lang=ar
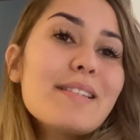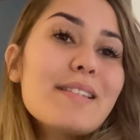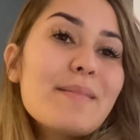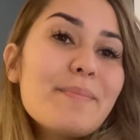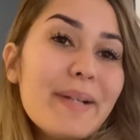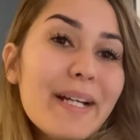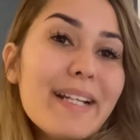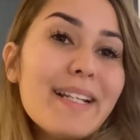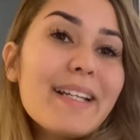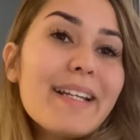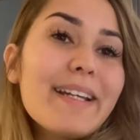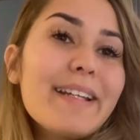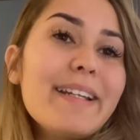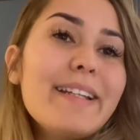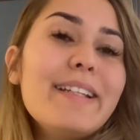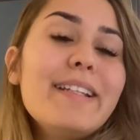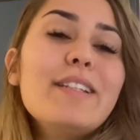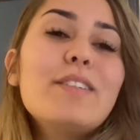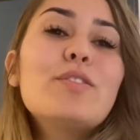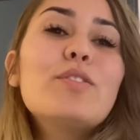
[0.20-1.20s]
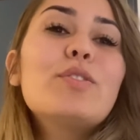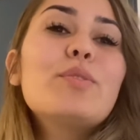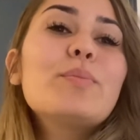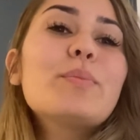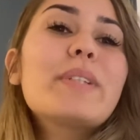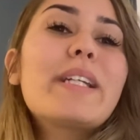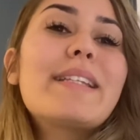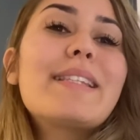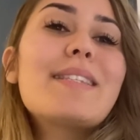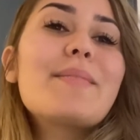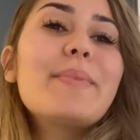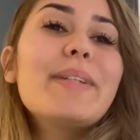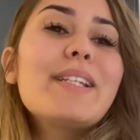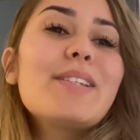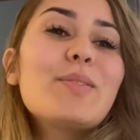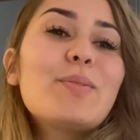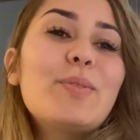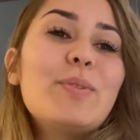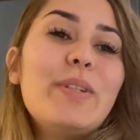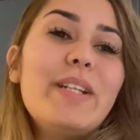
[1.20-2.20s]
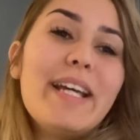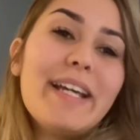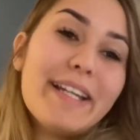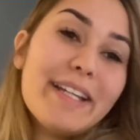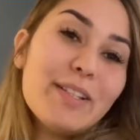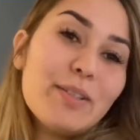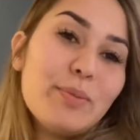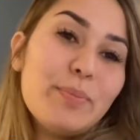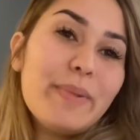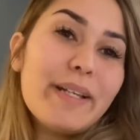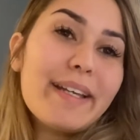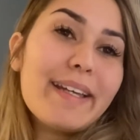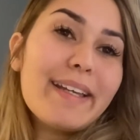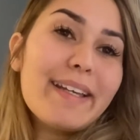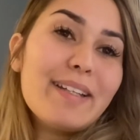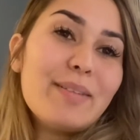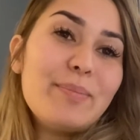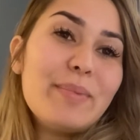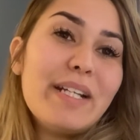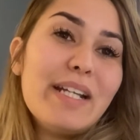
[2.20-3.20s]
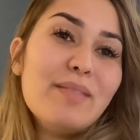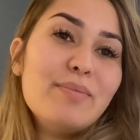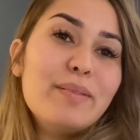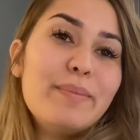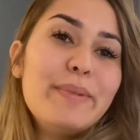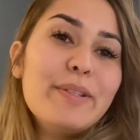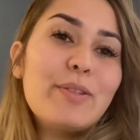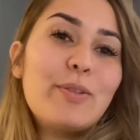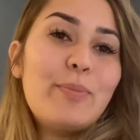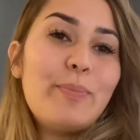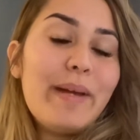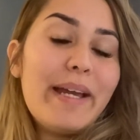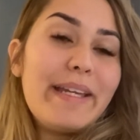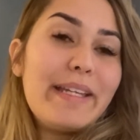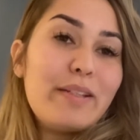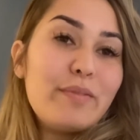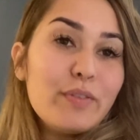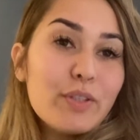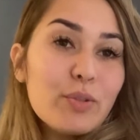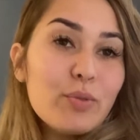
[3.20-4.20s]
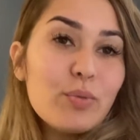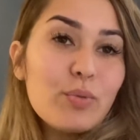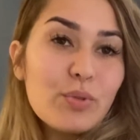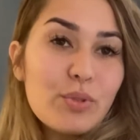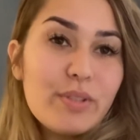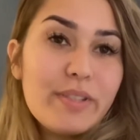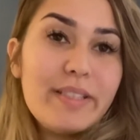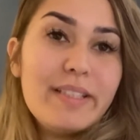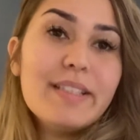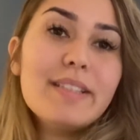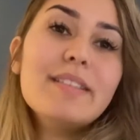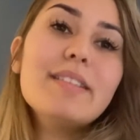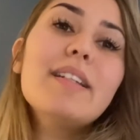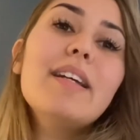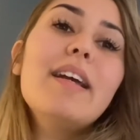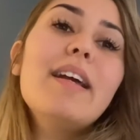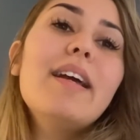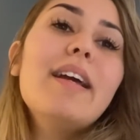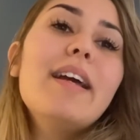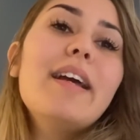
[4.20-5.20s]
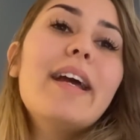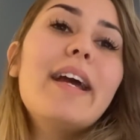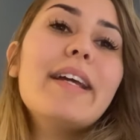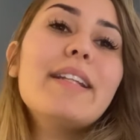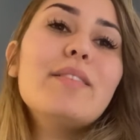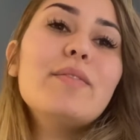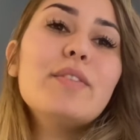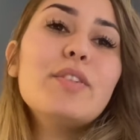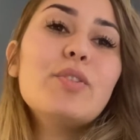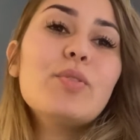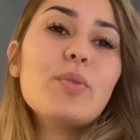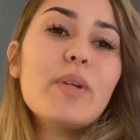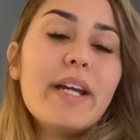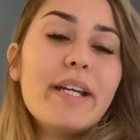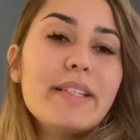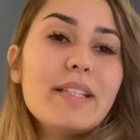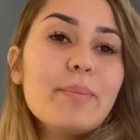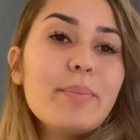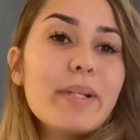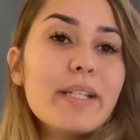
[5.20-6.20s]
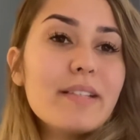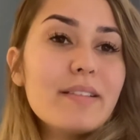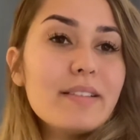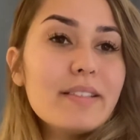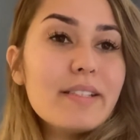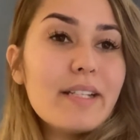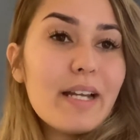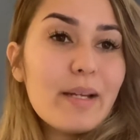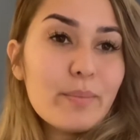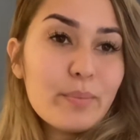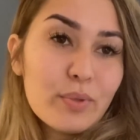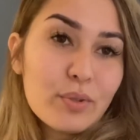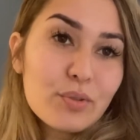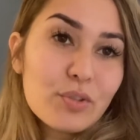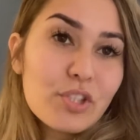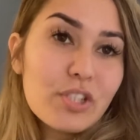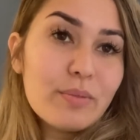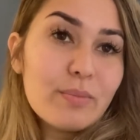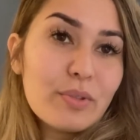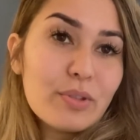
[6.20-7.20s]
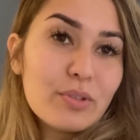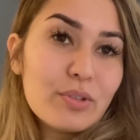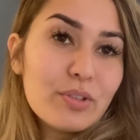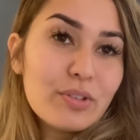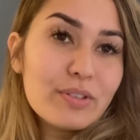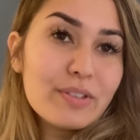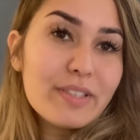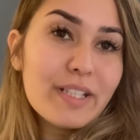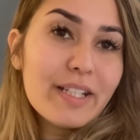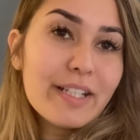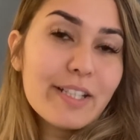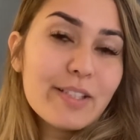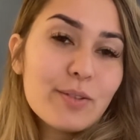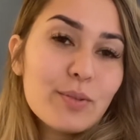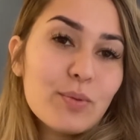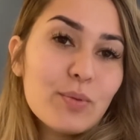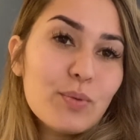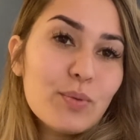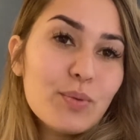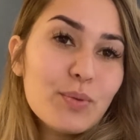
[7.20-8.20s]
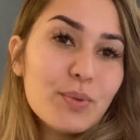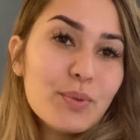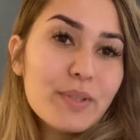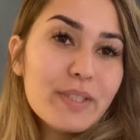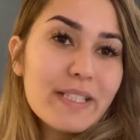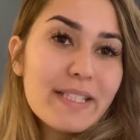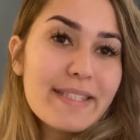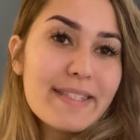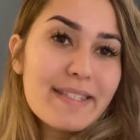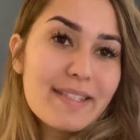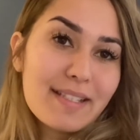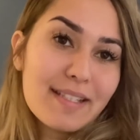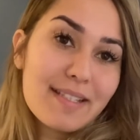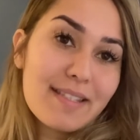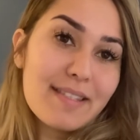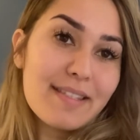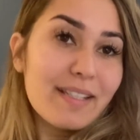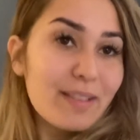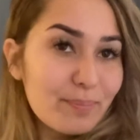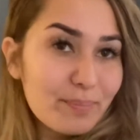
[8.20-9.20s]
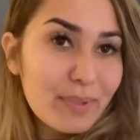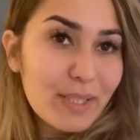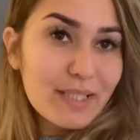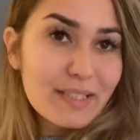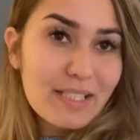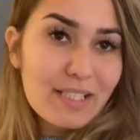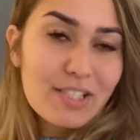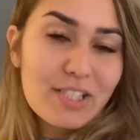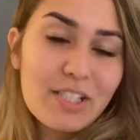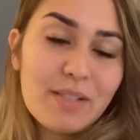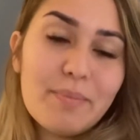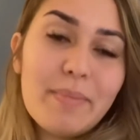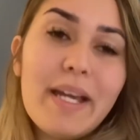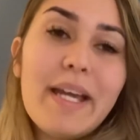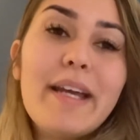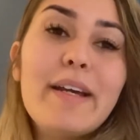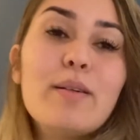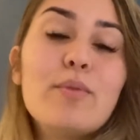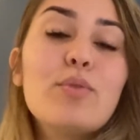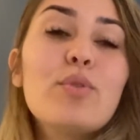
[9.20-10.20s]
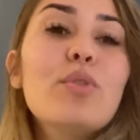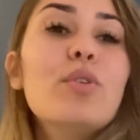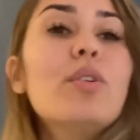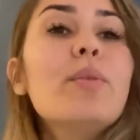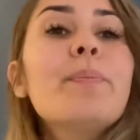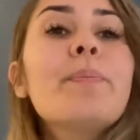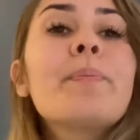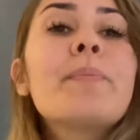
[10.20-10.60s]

صباح الخير عليكم كنتمنى تكونوا على خير وبخير مرحبا بكم معايا فيديو جديد هذا الفيديو هذا بغيت ندير ان بلونشيمون دونتير وقلت خصني نبارطاجيه معاكم